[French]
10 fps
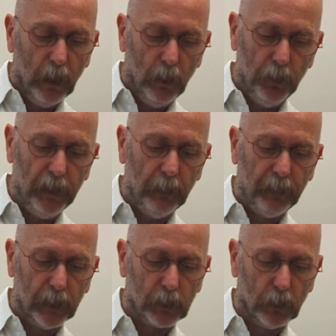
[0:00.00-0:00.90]
L'une des
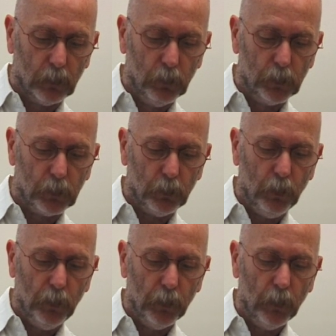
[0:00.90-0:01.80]
pires secousses eut
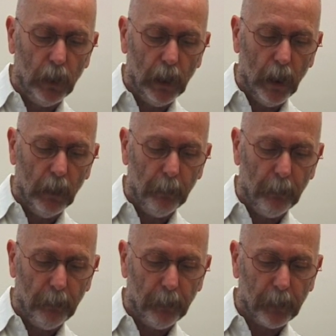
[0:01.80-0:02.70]
lieu là.
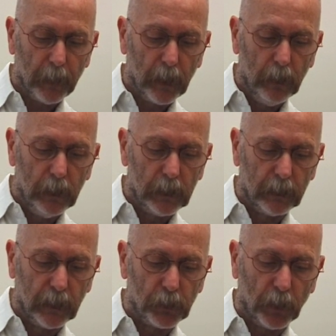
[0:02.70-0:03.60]

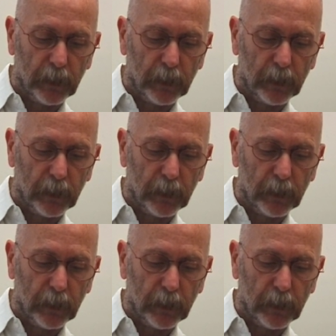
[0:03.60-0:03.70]
C'était sur un